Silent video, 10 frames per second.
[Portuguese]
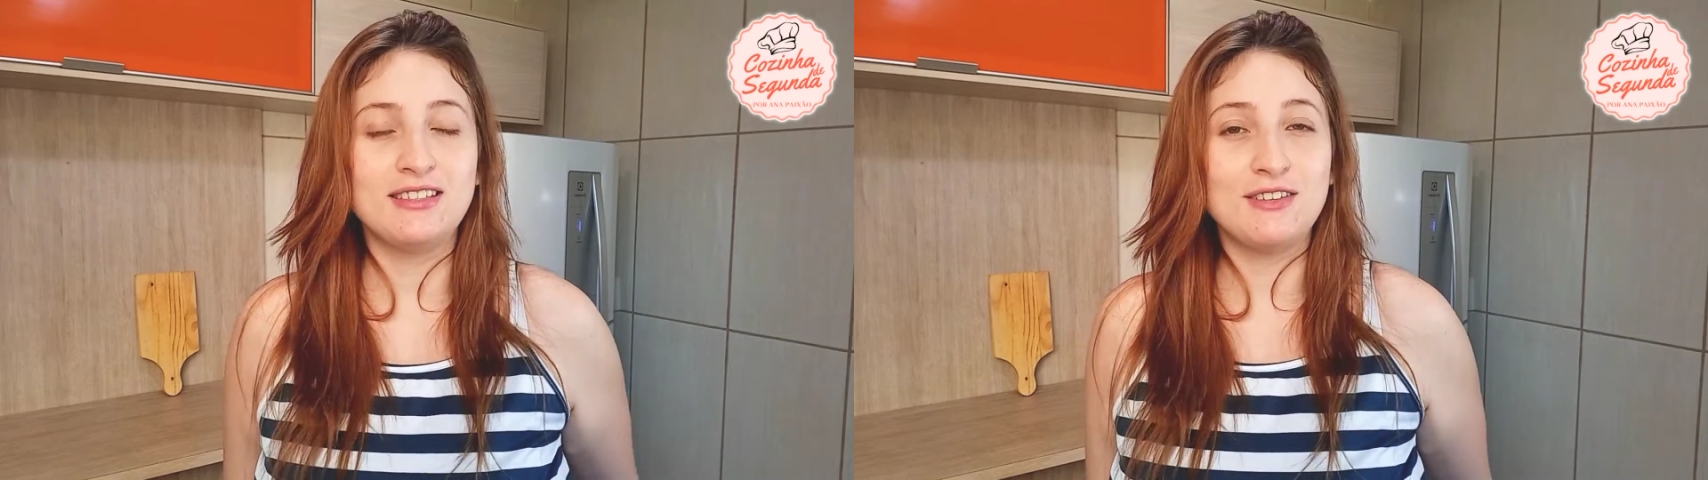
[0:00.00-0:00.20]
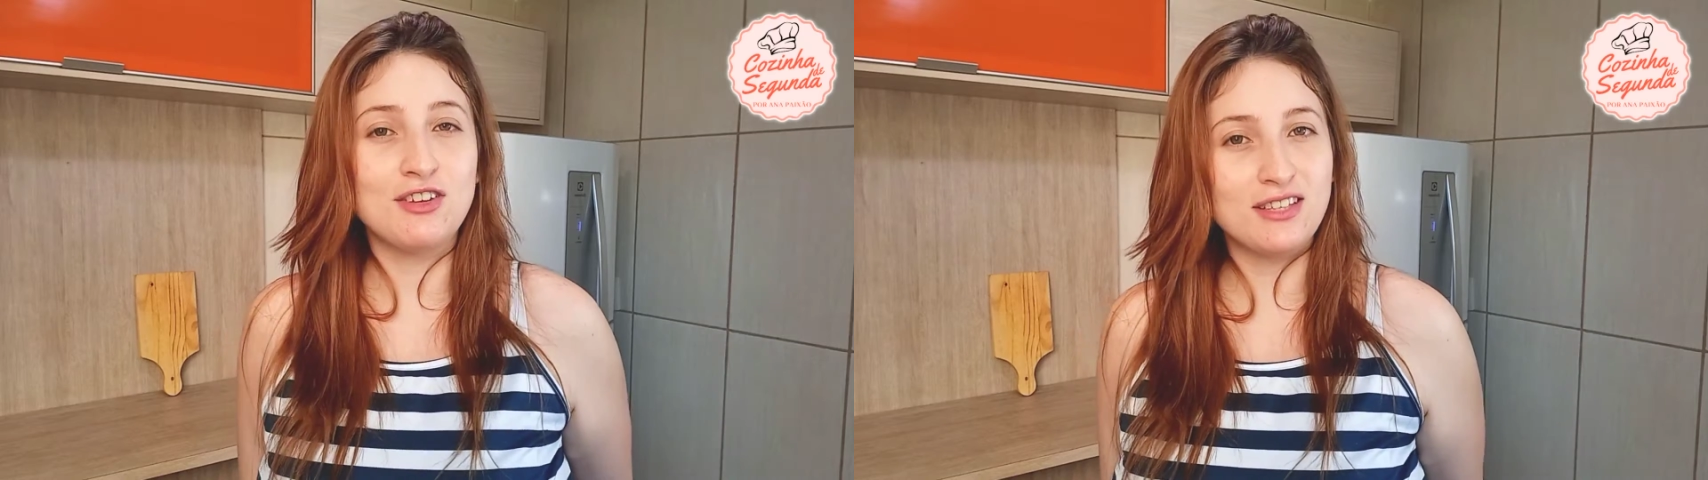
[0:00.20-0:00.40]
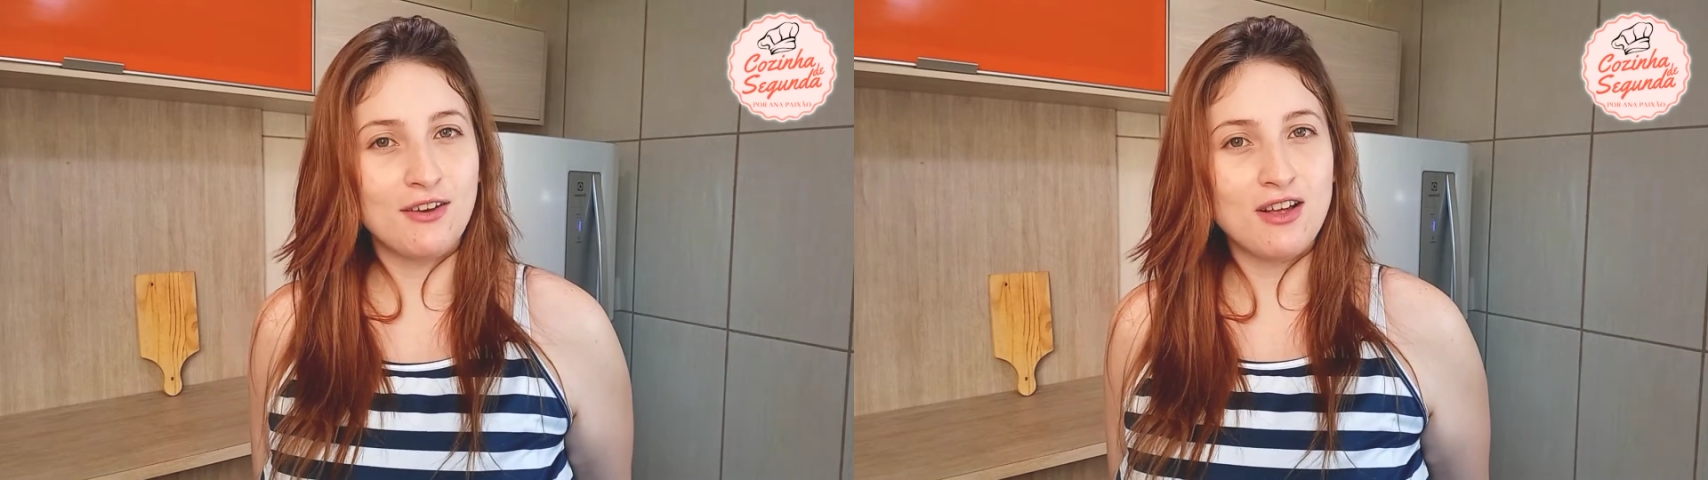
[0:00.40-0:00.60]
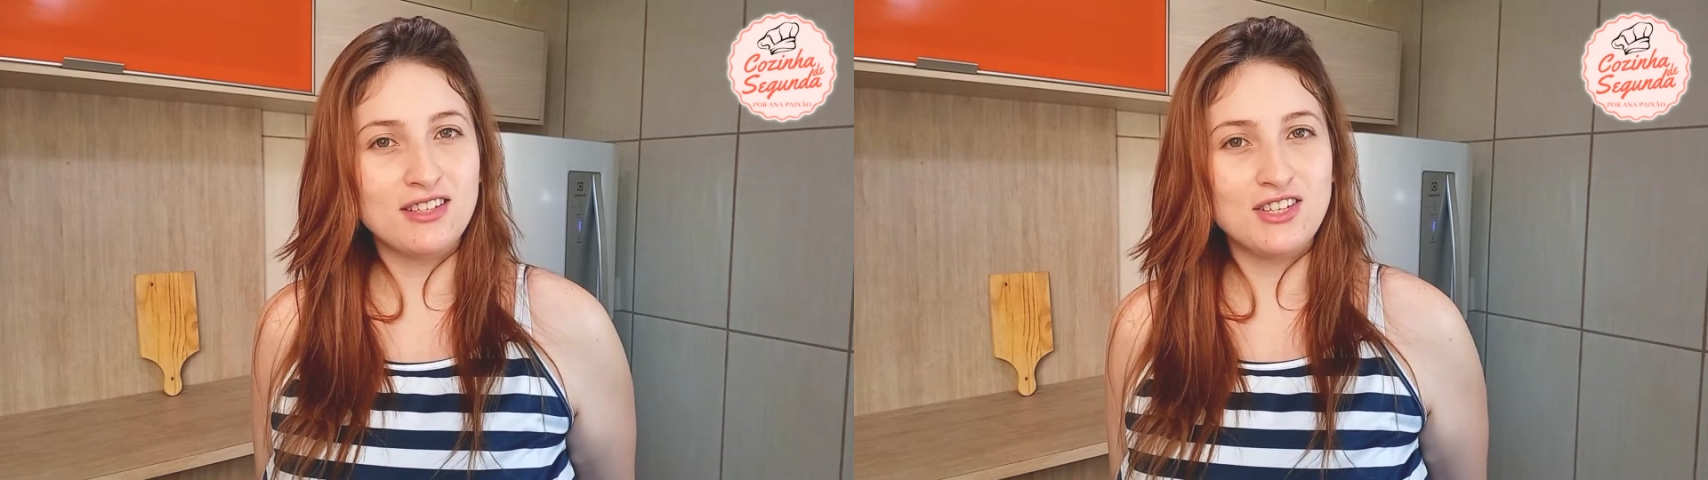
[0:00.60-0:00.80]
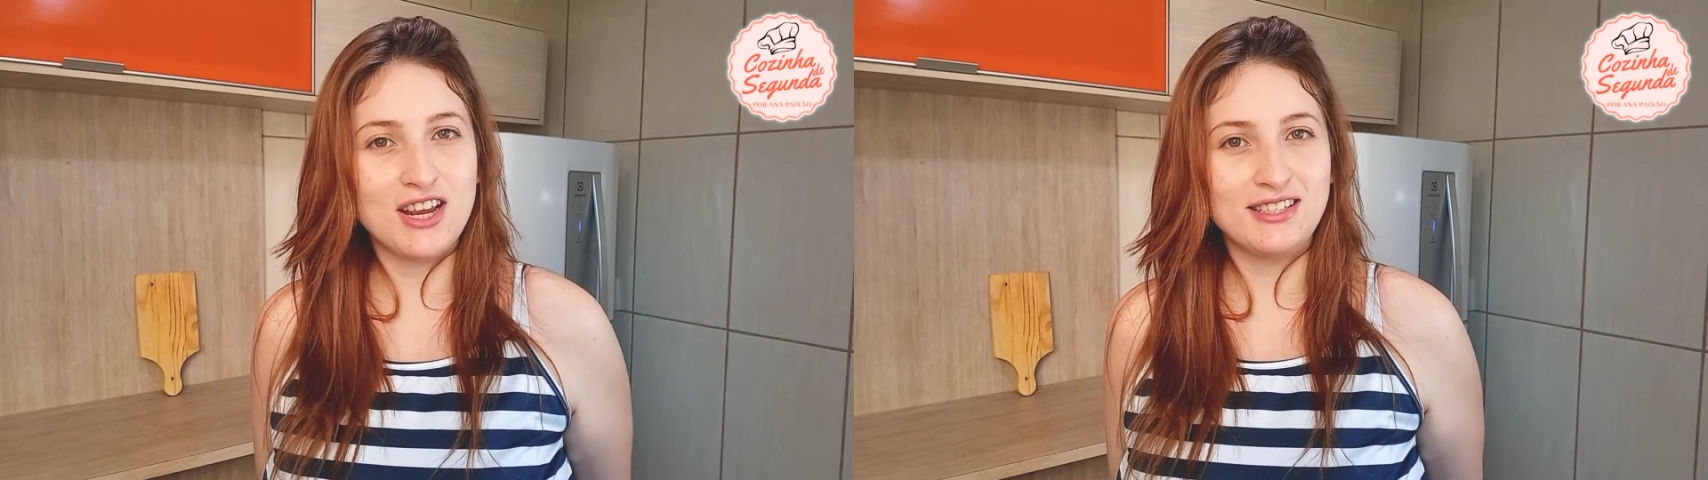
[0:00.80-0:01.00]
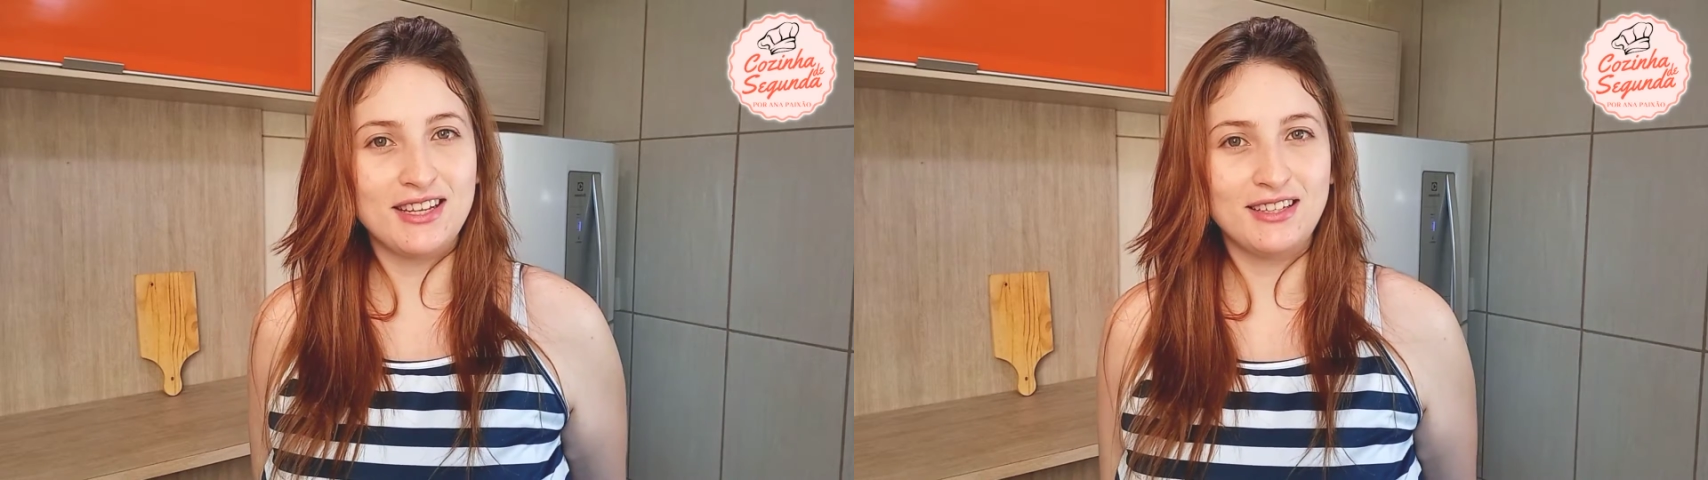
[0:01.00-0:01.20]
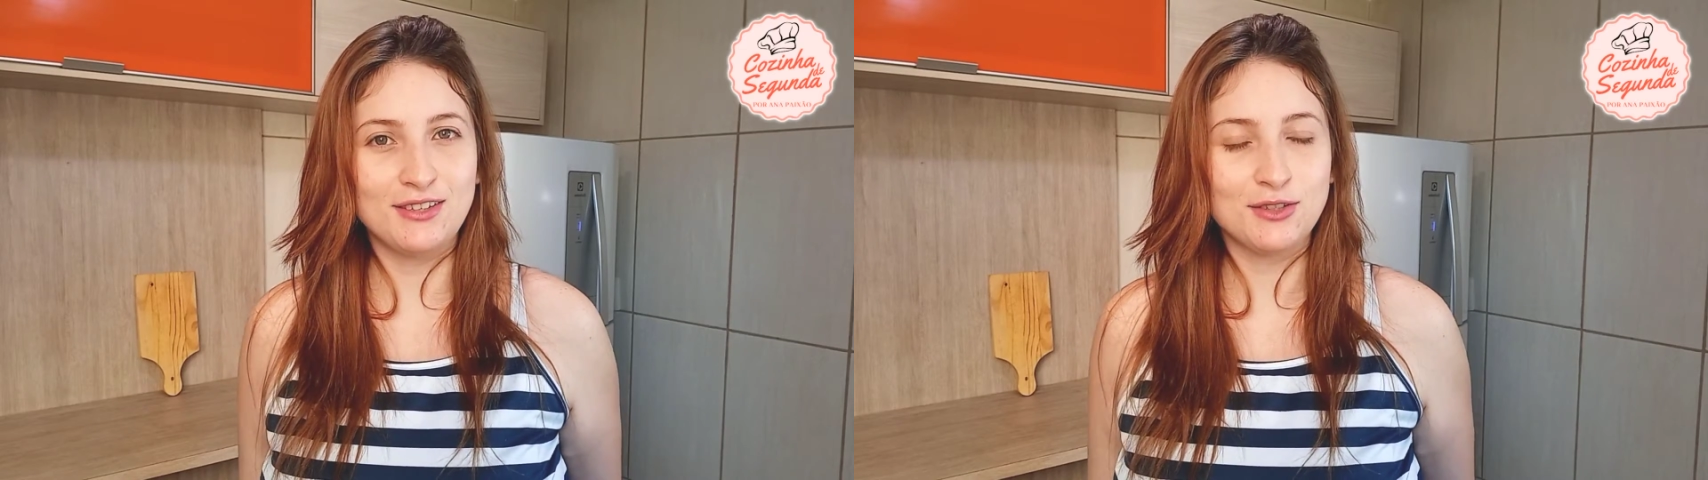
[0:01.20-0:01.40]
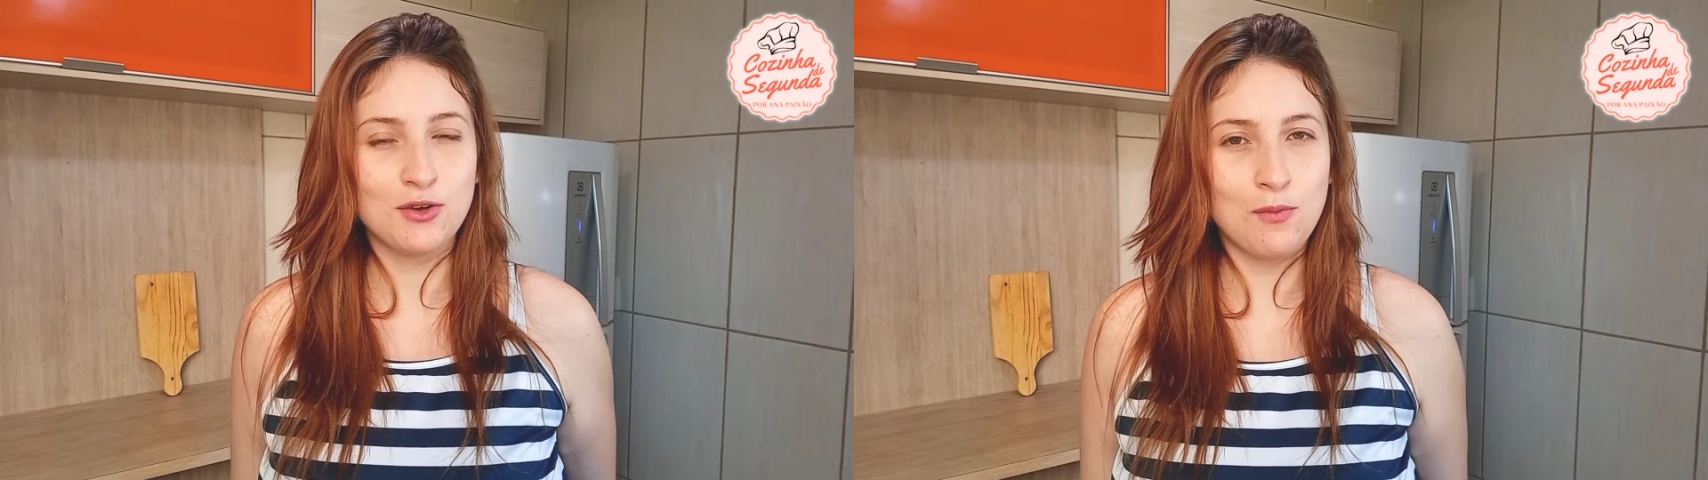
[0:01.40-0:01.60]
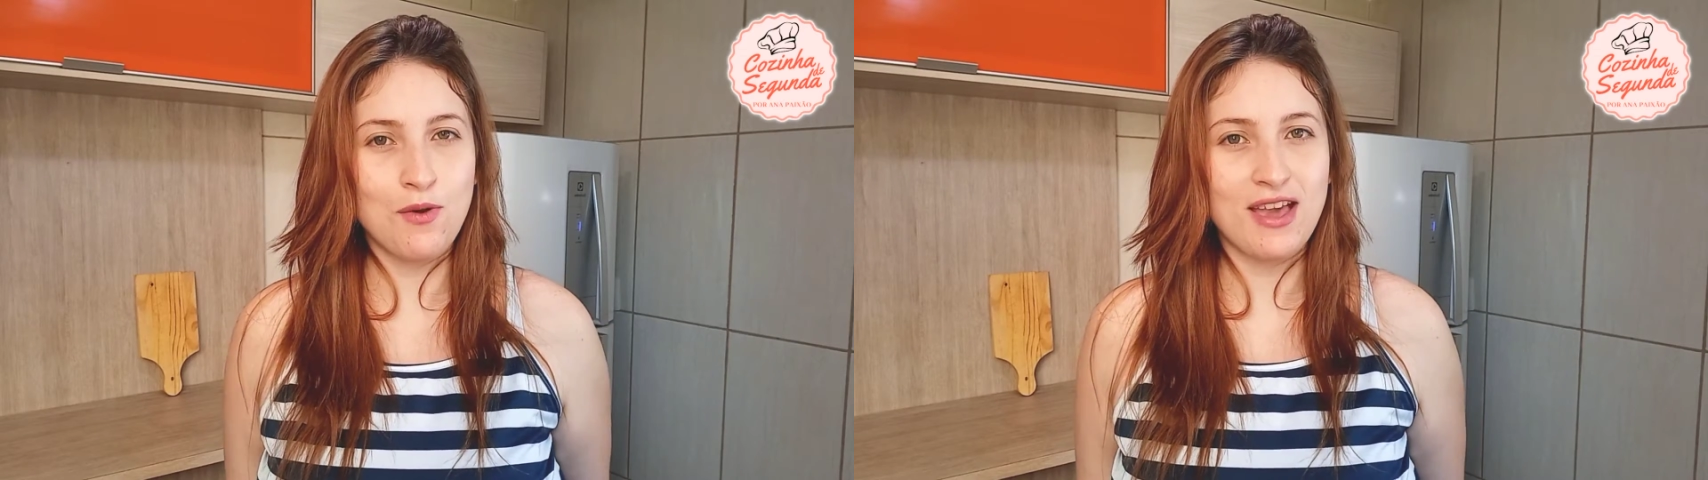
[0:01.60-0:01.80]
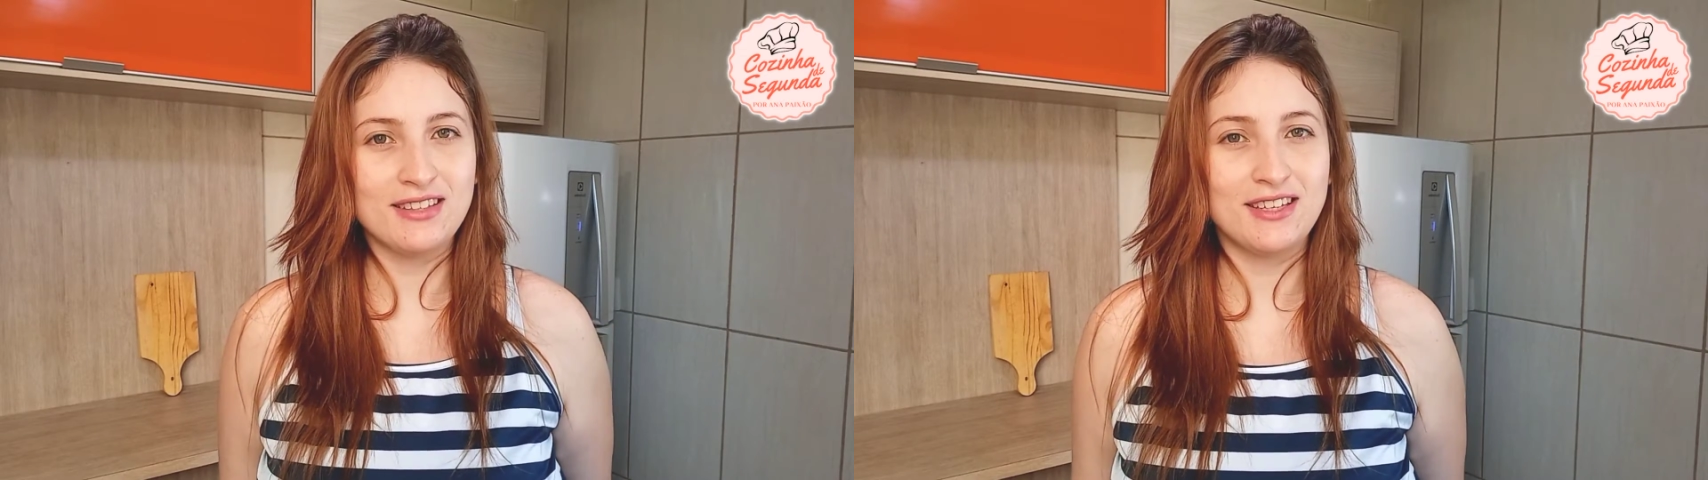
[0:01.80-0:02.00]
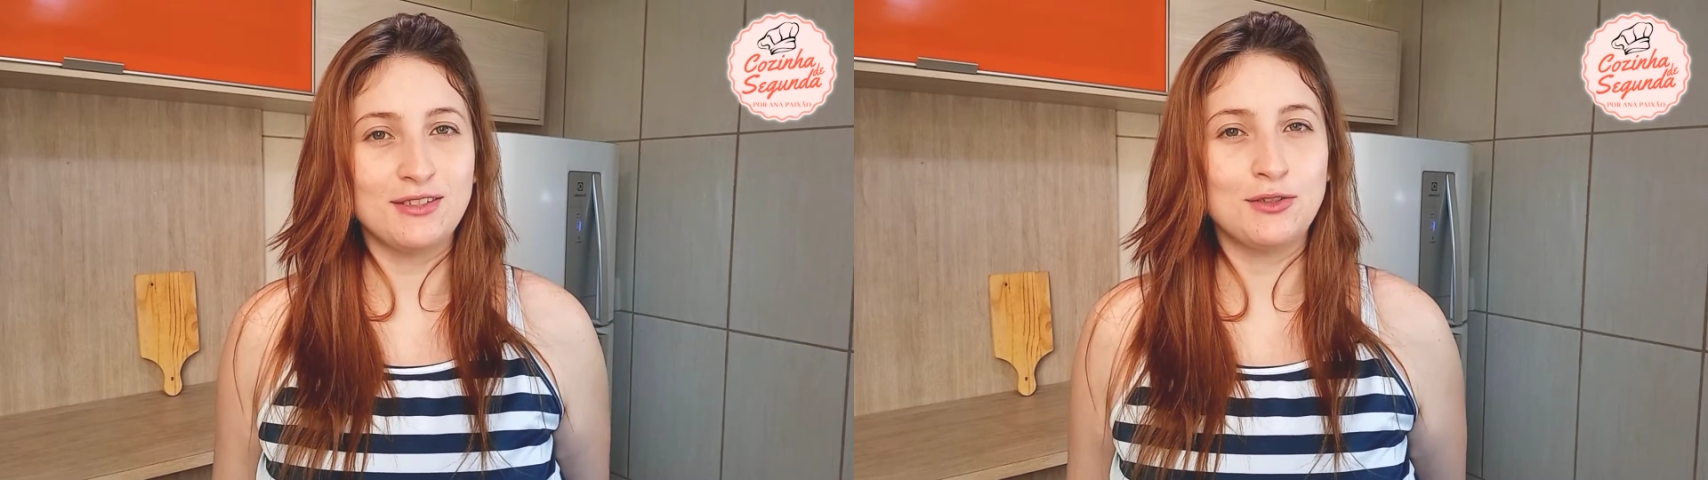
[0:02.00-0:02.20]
E se você gosta de receitas como esta,